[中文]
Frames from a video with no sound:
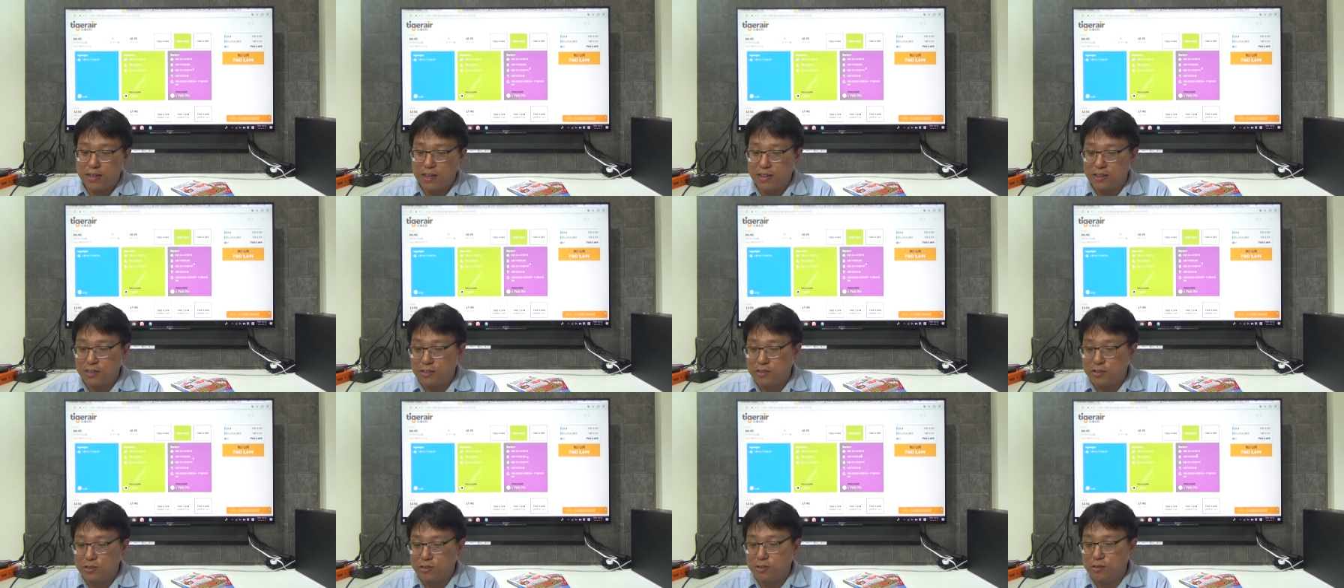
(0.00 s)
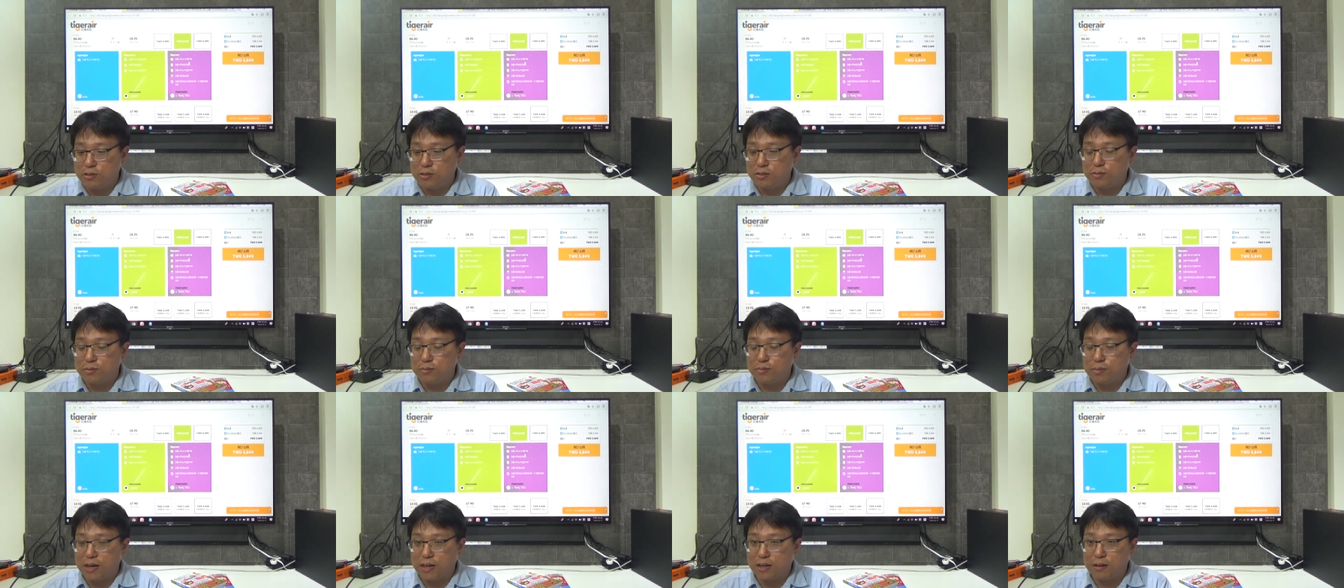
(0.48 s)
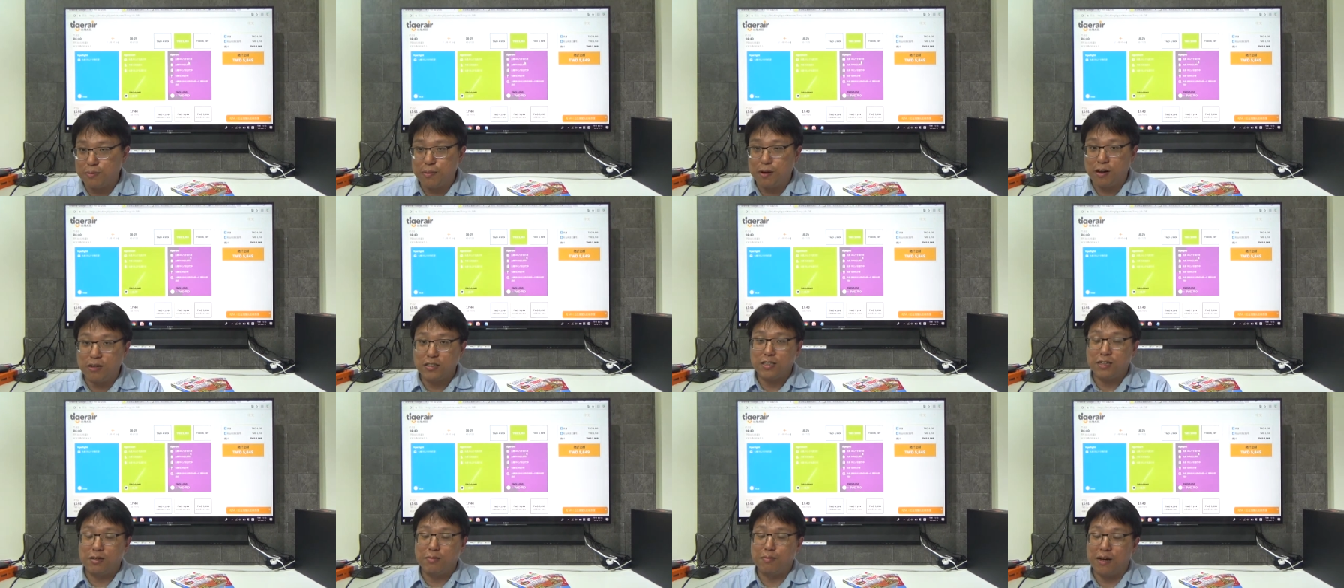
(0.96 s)
那你就买个
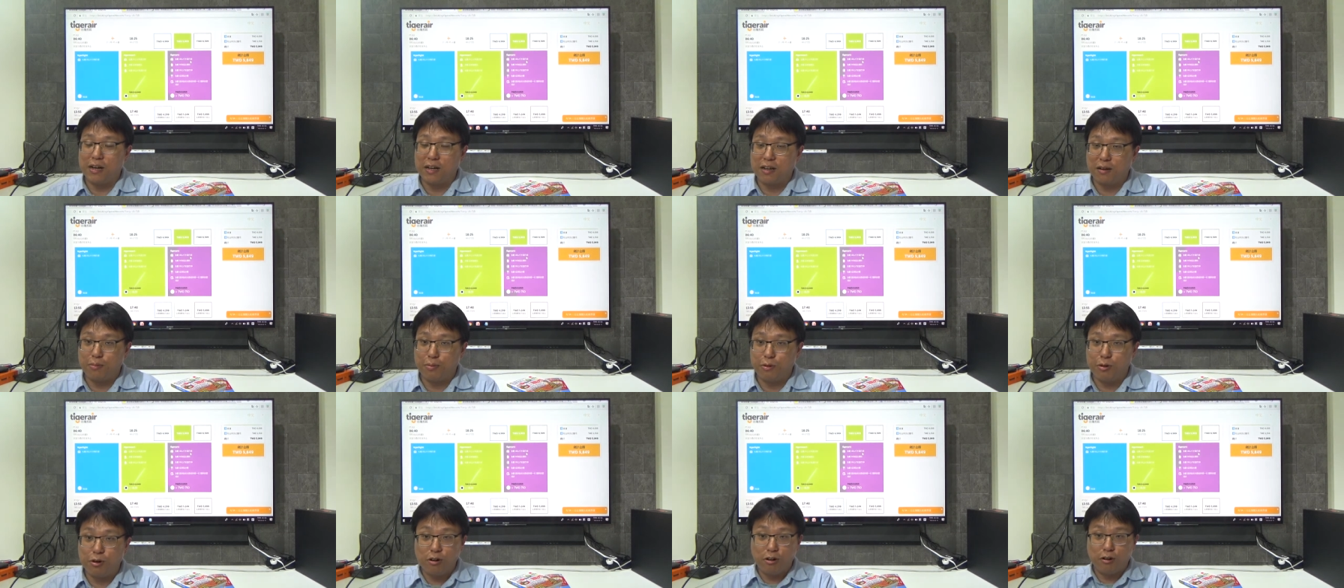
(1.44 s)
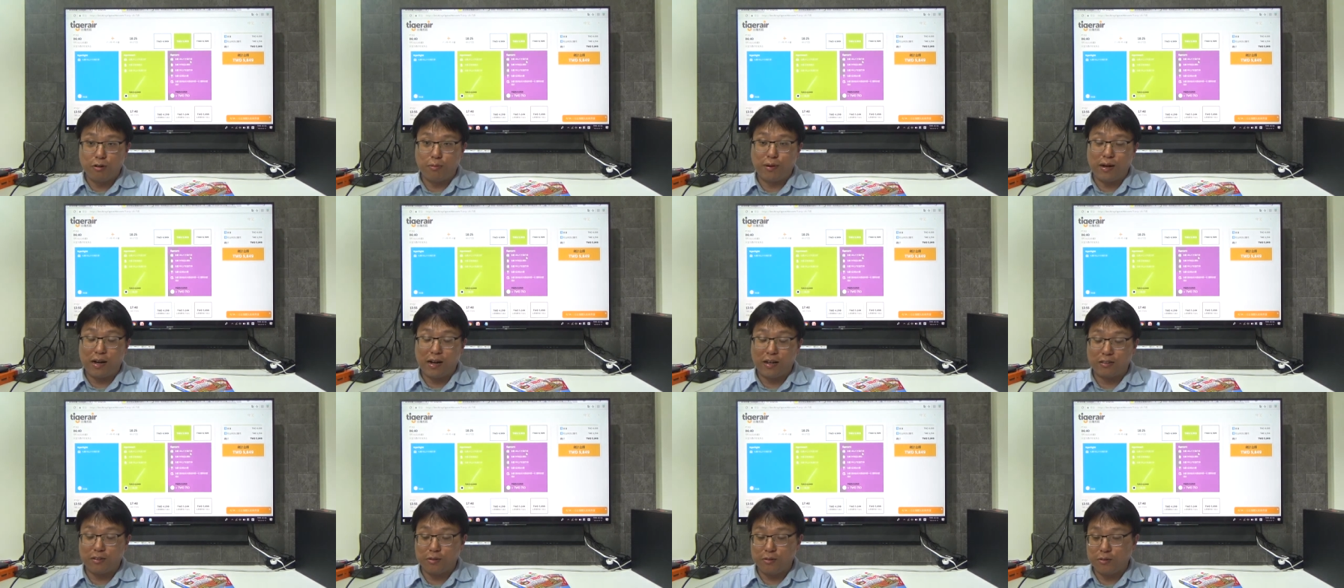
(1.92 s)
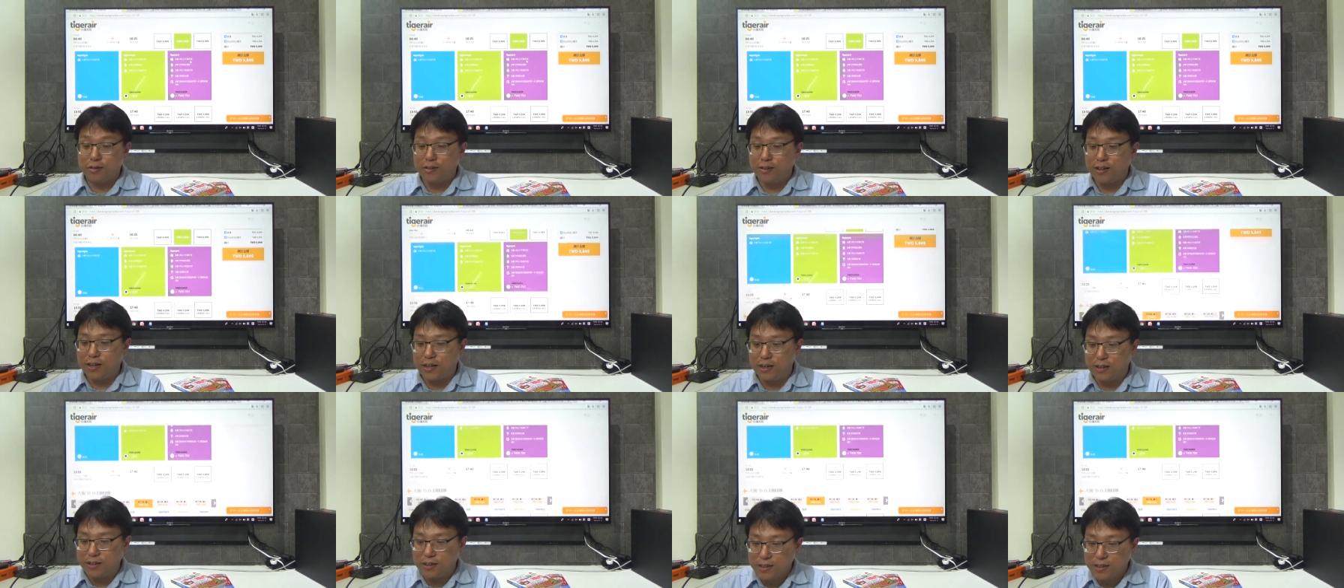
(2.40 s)
保险，买个 Pro 吧，对不对？